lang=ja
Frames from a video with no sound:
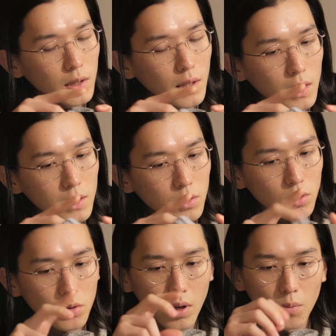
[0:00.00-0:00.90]
なりに
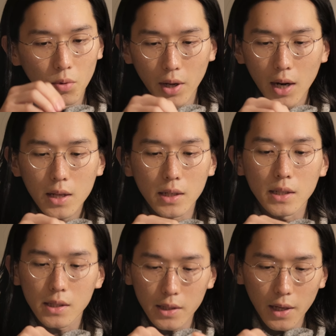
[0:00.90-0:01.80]
くいというかもうならない
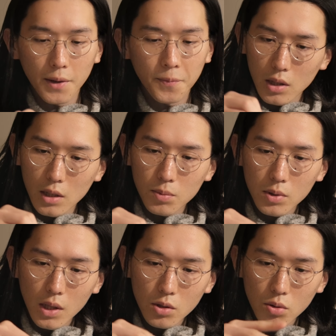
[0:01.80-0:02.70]
ですね
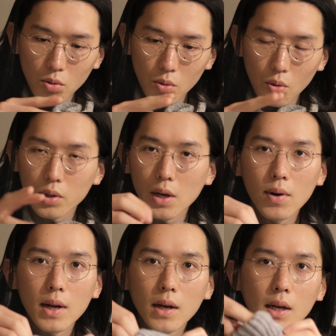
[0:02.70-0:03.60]
リブがちょっとこう
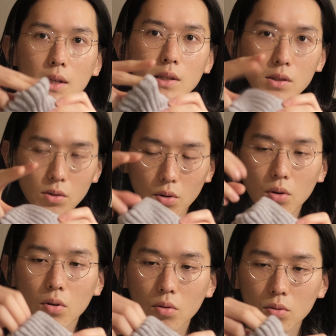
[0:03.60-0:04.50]
柔らかいんです
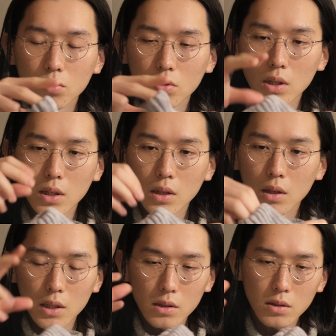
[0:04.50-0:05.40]
よ本当に
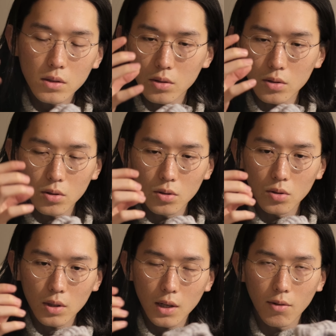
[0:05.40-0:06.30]
ひっつくっていう
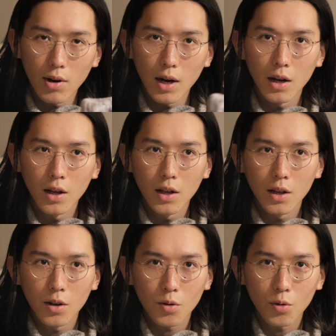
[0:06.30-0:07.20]
よりかは
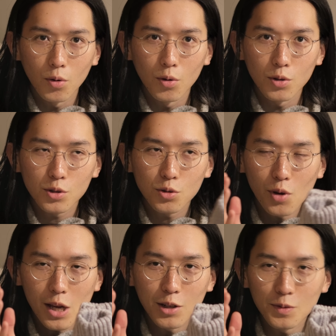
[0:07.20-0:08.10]
こう
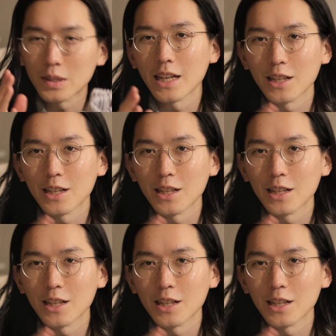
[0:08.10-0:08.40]
添えるみた